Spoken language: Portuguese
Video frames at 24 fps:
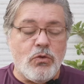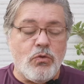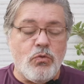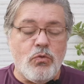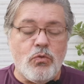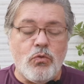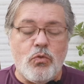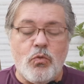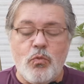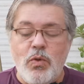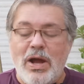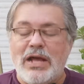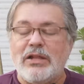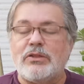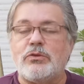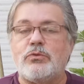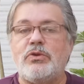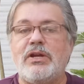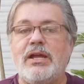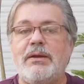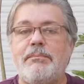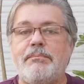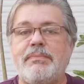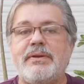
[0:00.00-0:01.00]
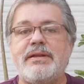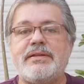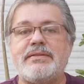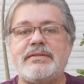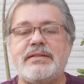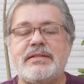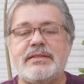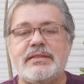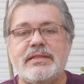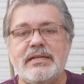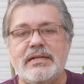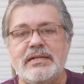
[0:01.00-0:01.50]
com quatro
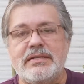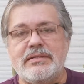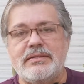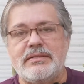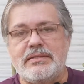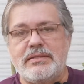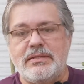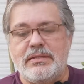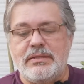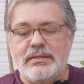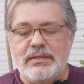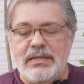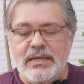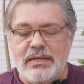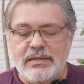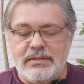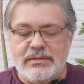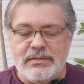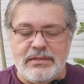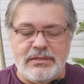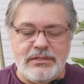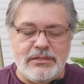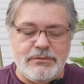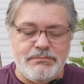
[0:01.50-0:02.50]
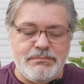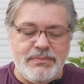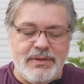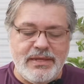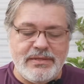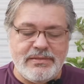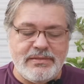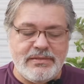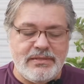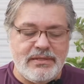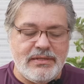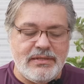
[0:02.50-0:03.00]
representantes dessa
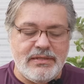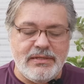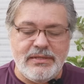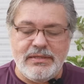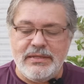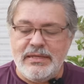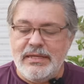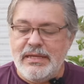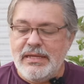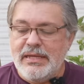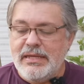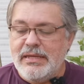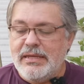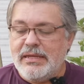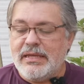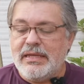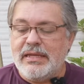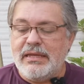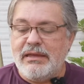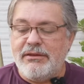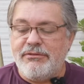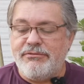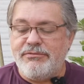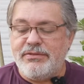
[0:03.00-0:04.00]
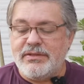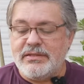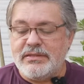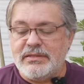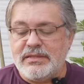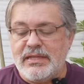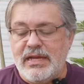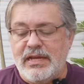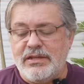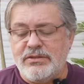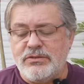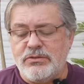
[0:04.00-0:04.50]
espécie que é
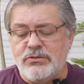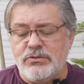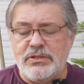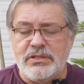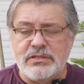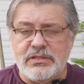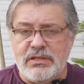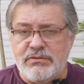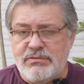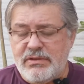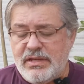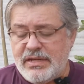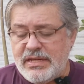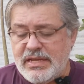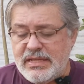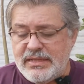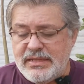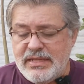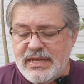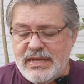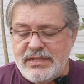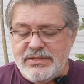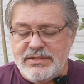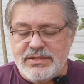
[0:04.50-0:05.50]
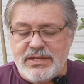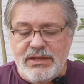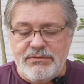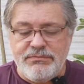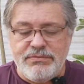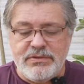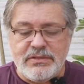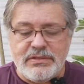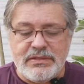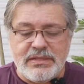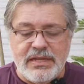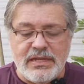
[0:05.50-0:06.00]
fantástica, ou dessa variedade que é
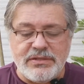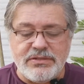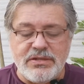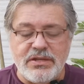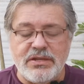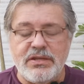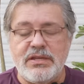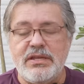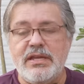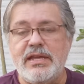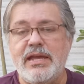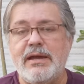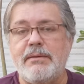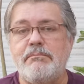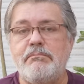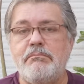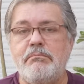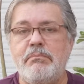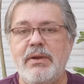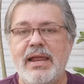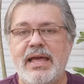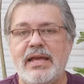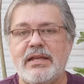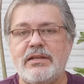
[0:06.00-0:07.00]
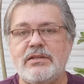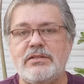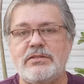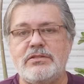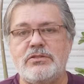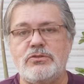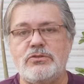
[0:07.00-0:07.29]
fantástica, que é a Black